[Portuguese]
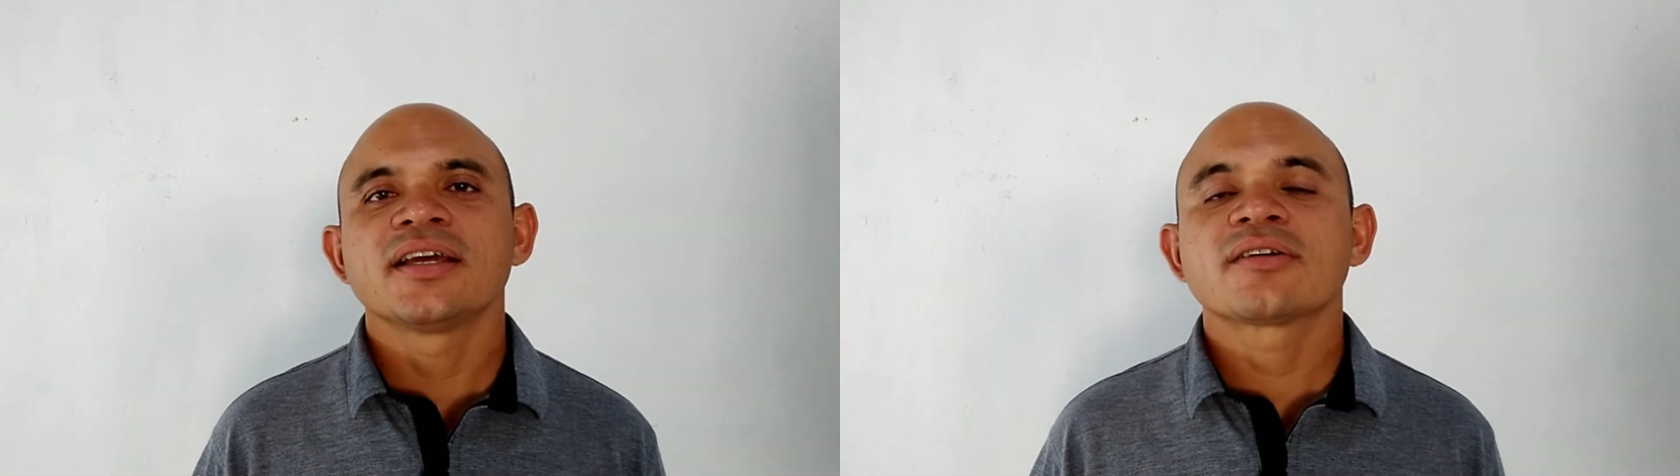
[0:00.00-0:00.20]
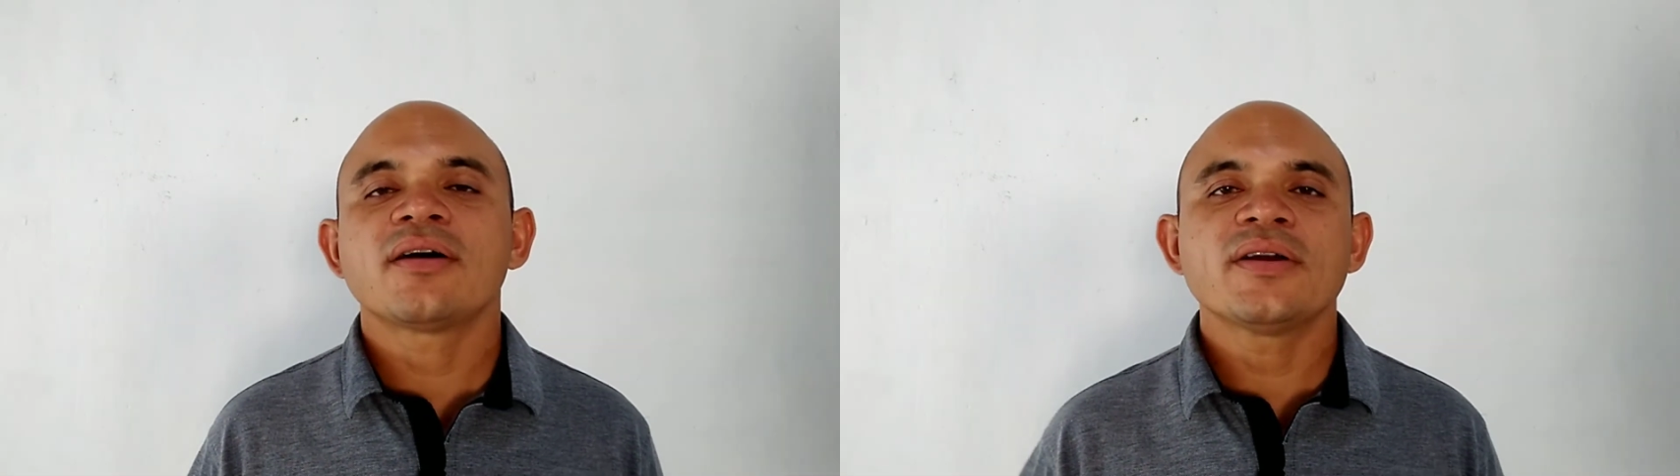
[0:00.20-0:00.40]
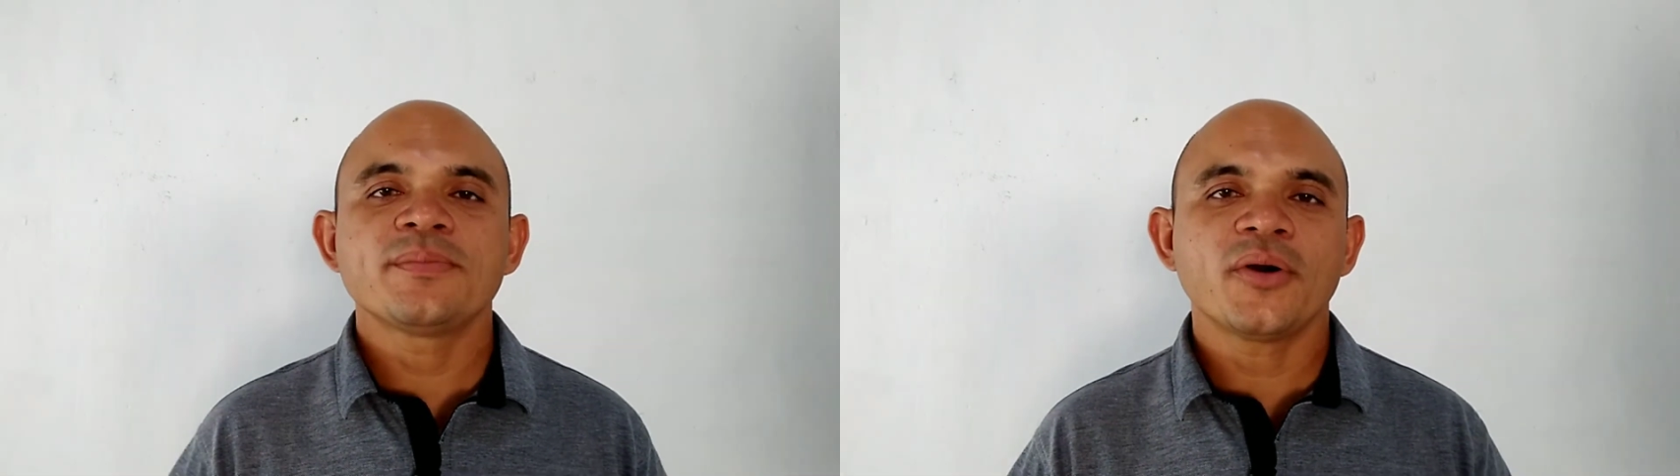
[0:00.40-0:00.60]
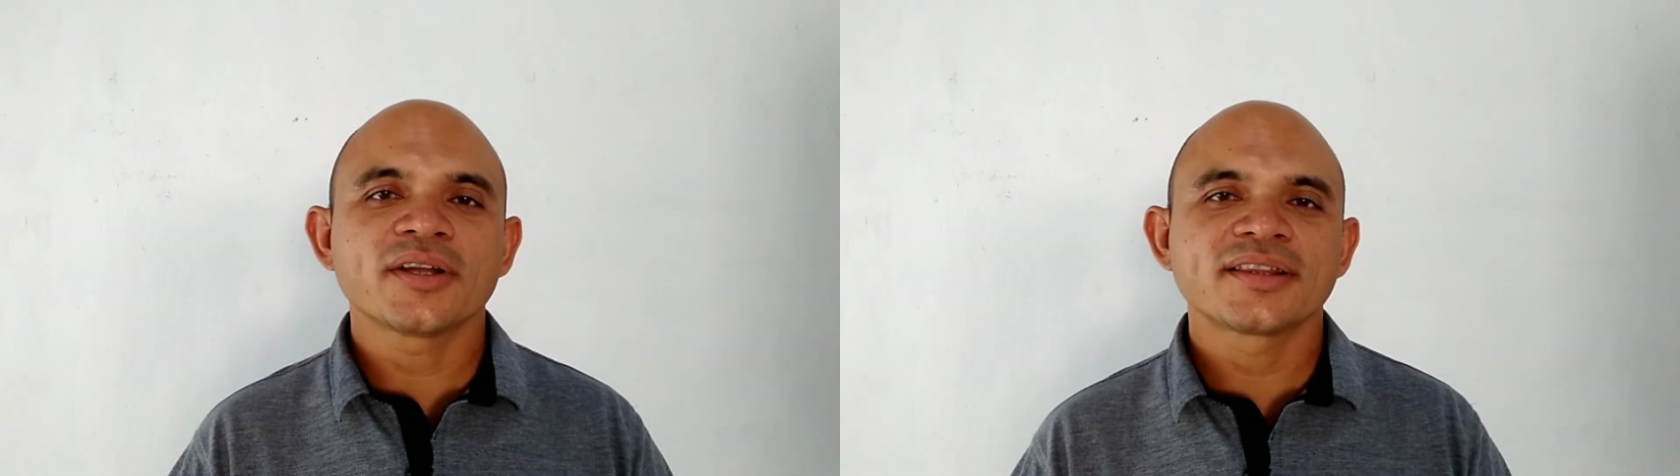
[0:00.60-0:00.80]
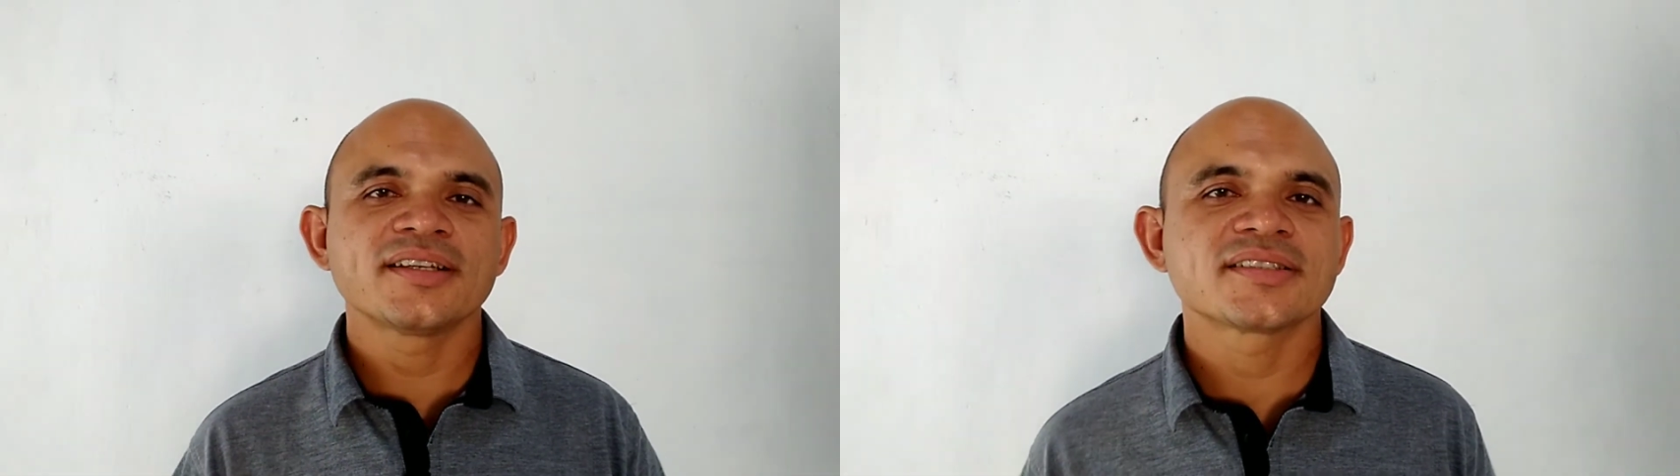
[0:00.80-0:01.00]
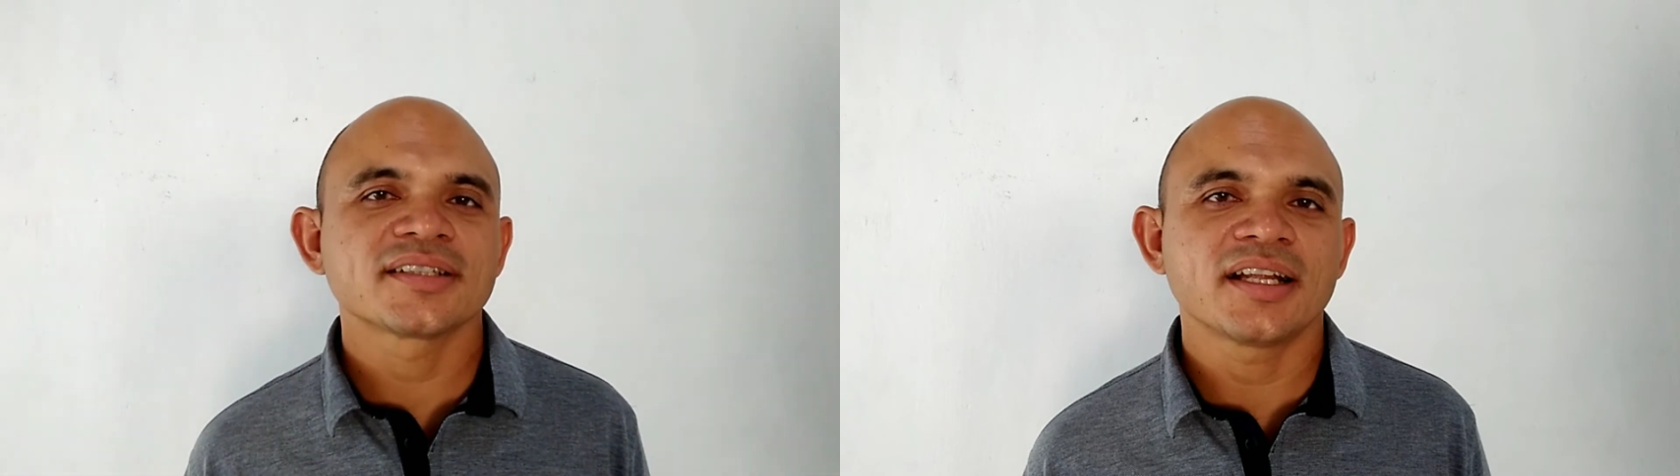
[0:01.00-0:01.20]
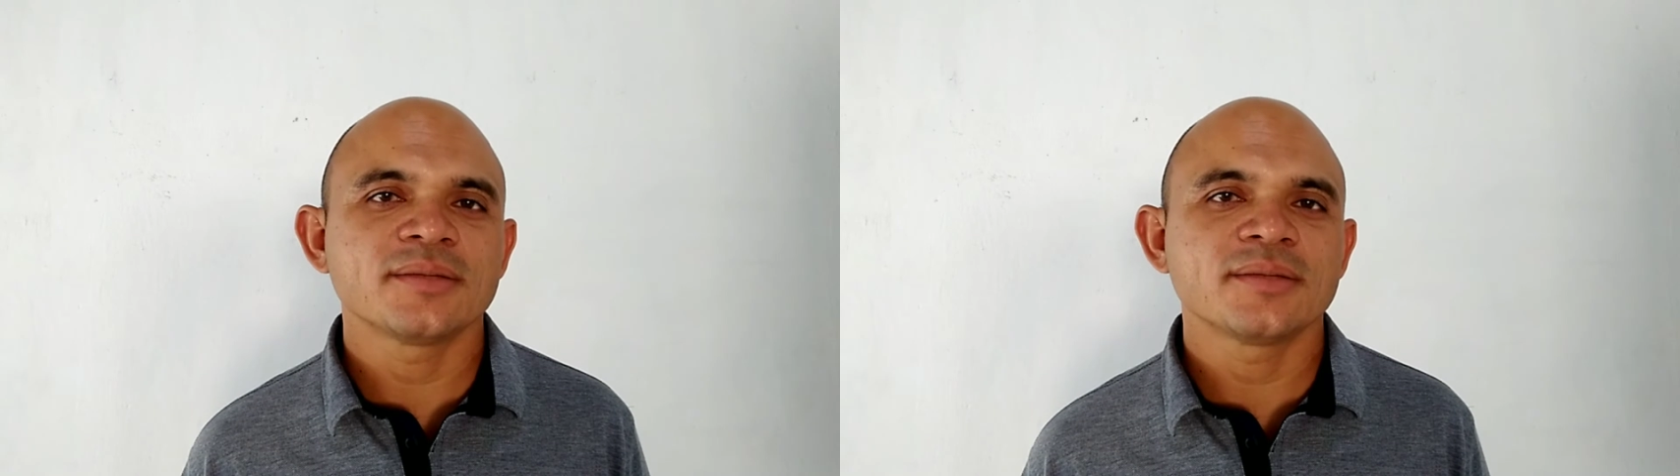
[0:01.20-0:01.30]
qual a importância da